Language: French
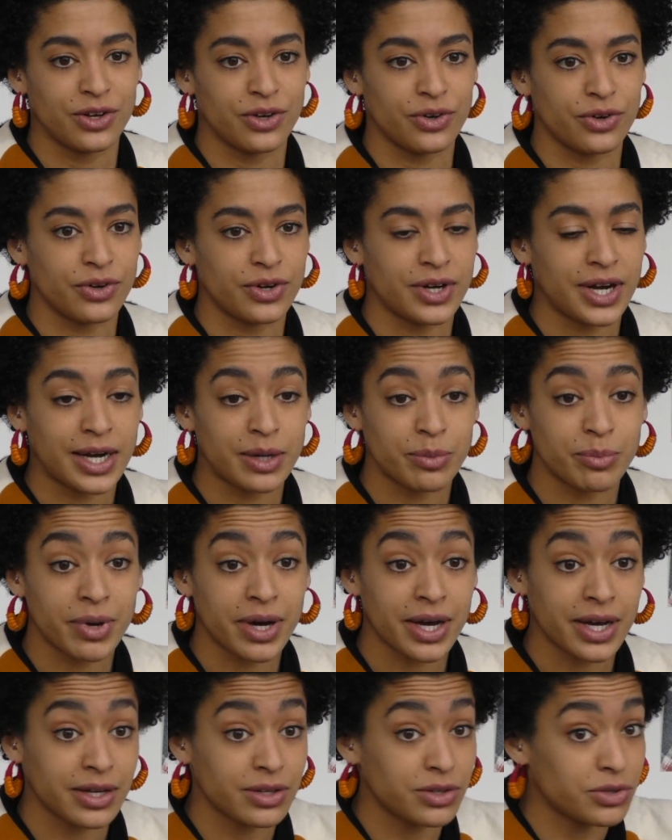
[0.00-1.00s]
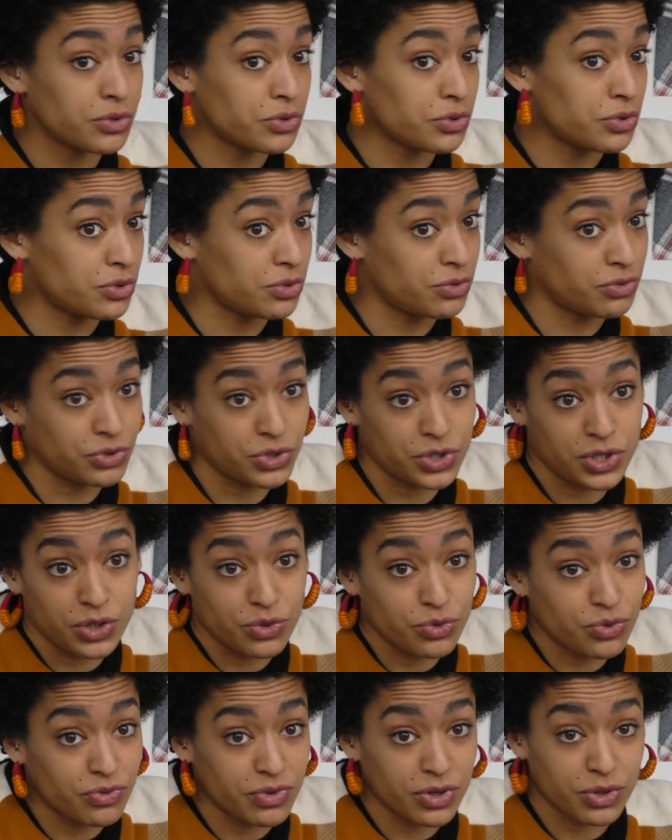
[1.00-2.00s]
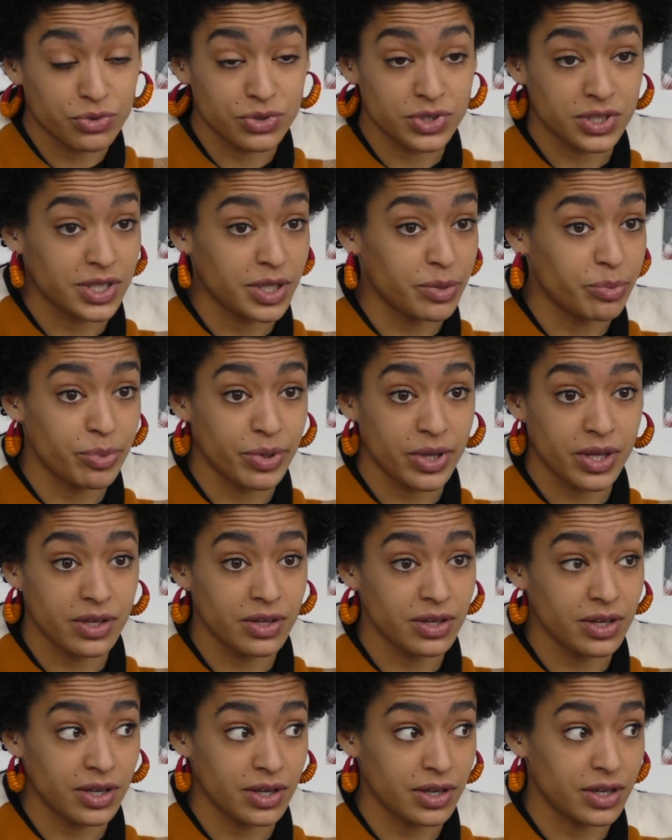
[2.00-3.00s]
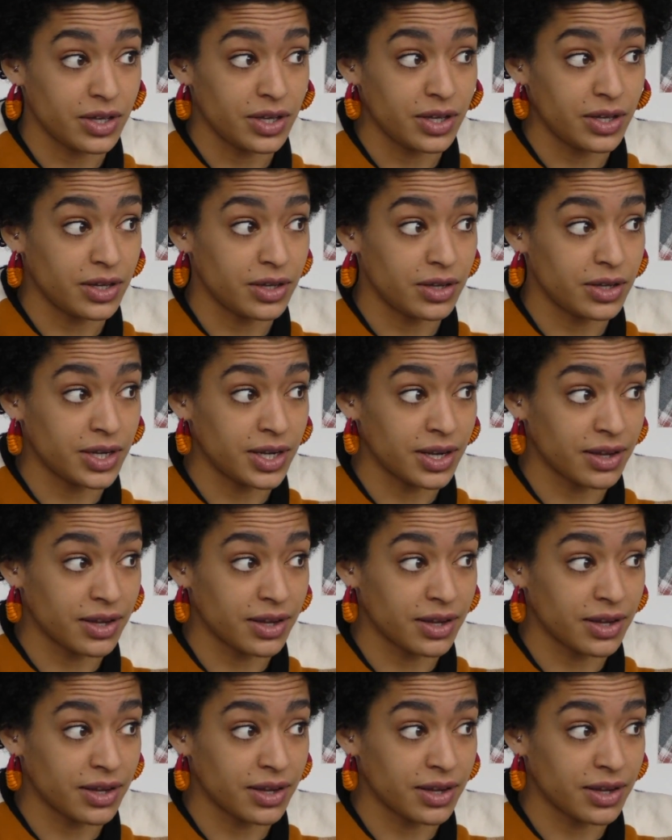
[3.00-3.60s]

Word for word: euh, l'Allemagne. Donc j'ai découvert aussi des pays et,